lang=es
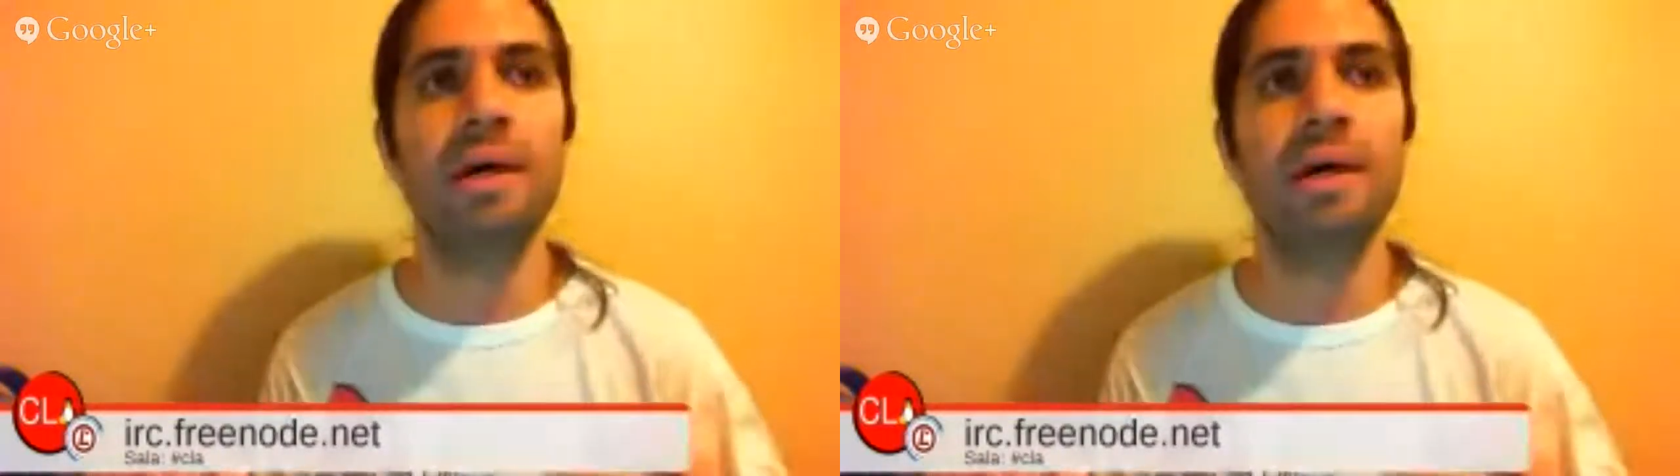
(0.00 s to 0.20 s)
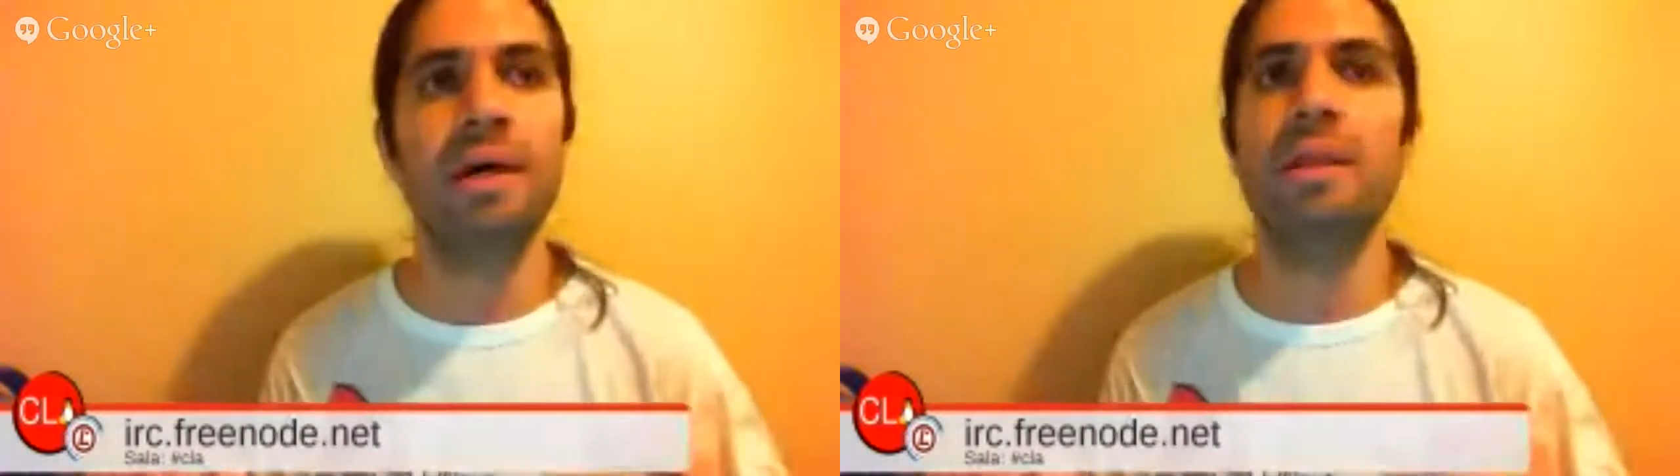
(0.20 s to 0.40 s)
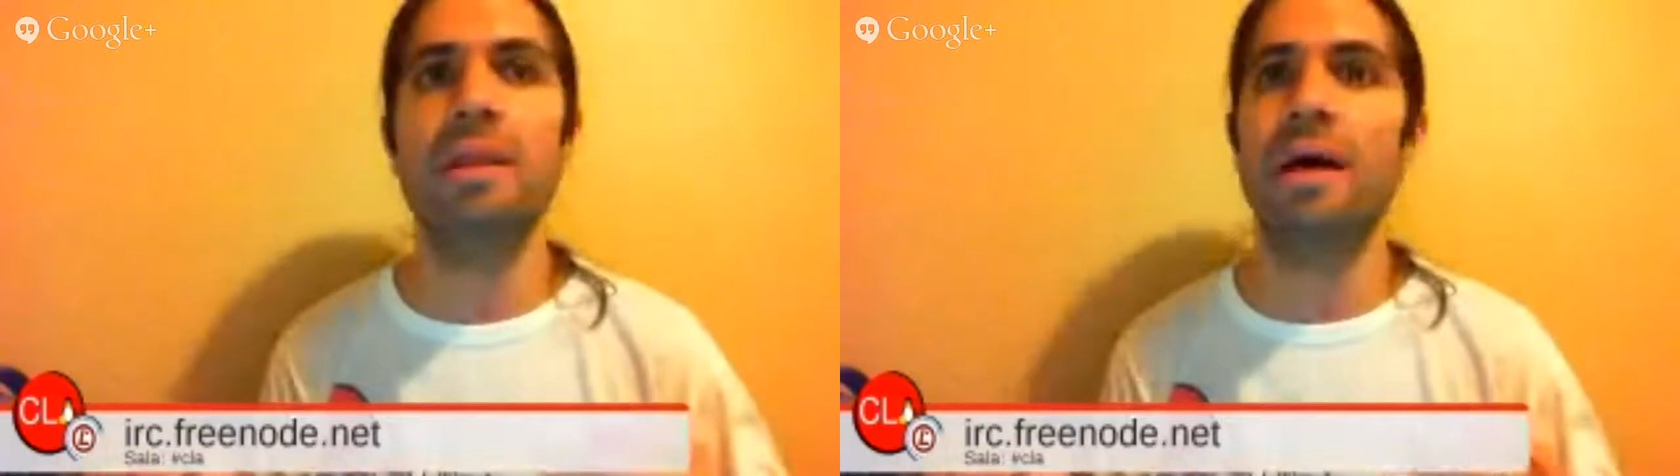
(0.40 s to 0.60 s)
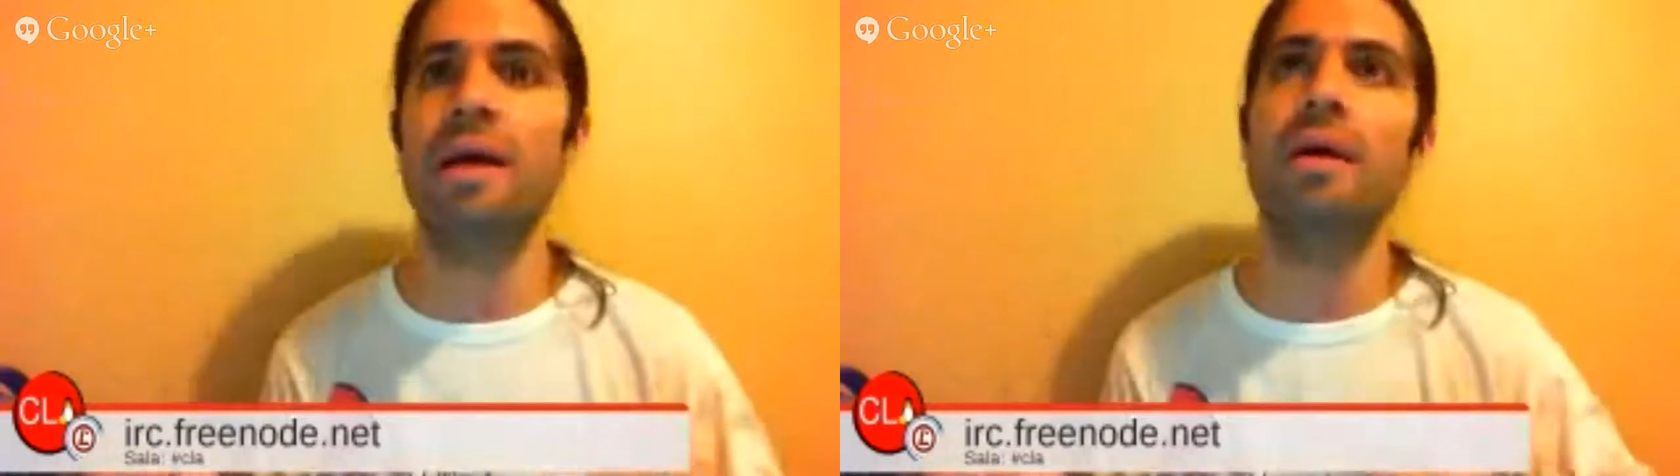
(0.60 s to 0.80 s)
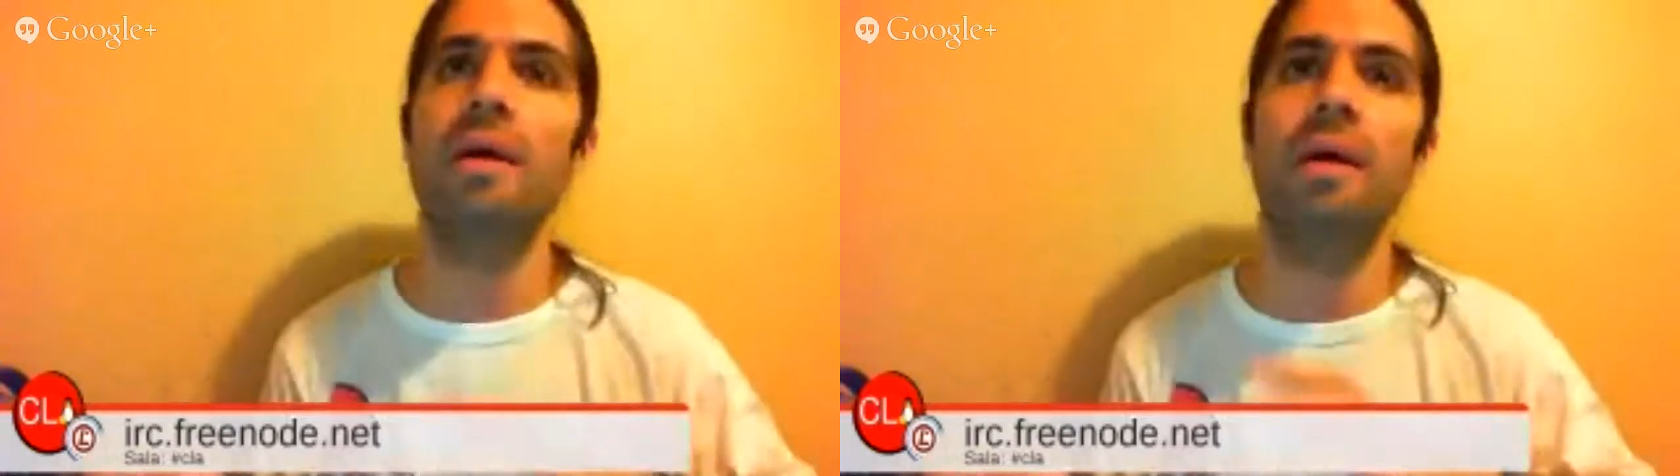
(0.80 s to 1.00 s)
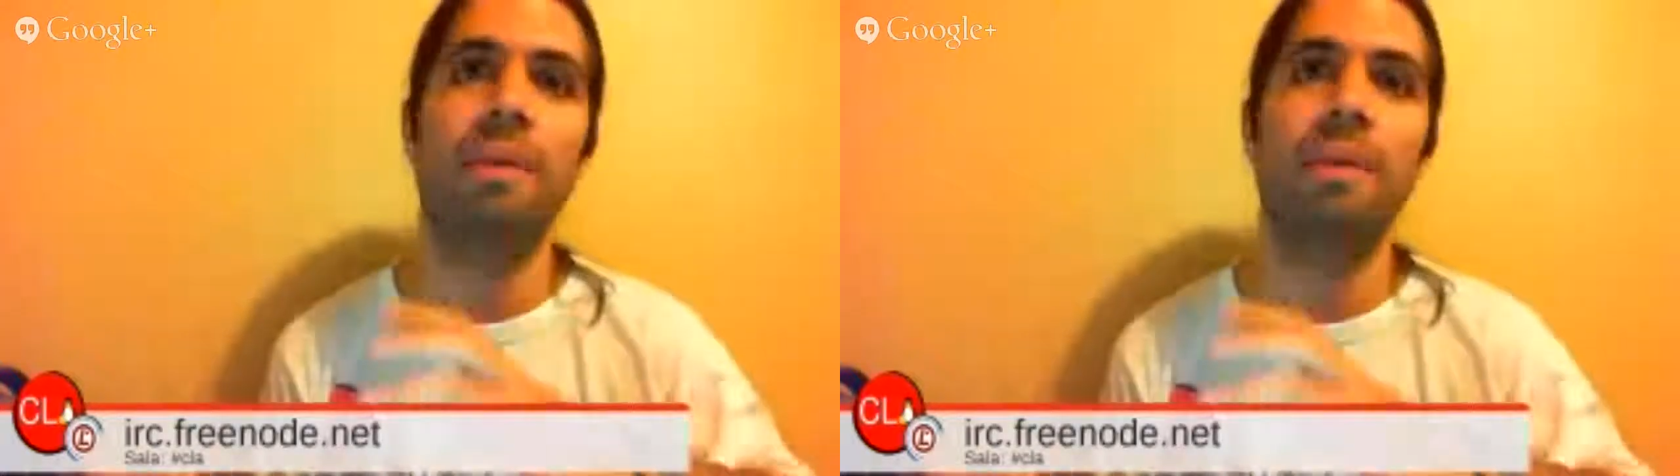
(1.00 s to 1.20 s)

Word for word: a dar eh,